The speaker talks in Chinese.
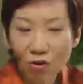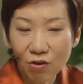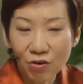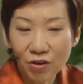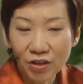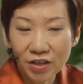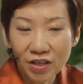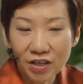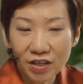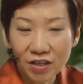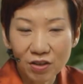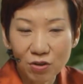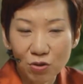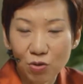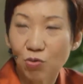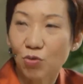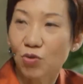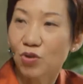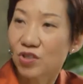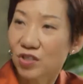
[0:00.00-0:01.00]
有一个
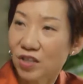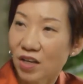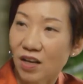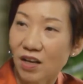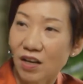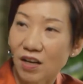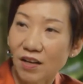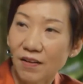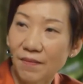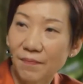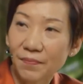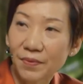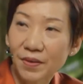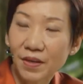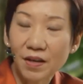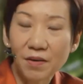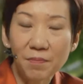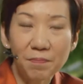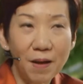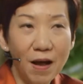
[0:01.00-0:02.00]
取舍，嗯，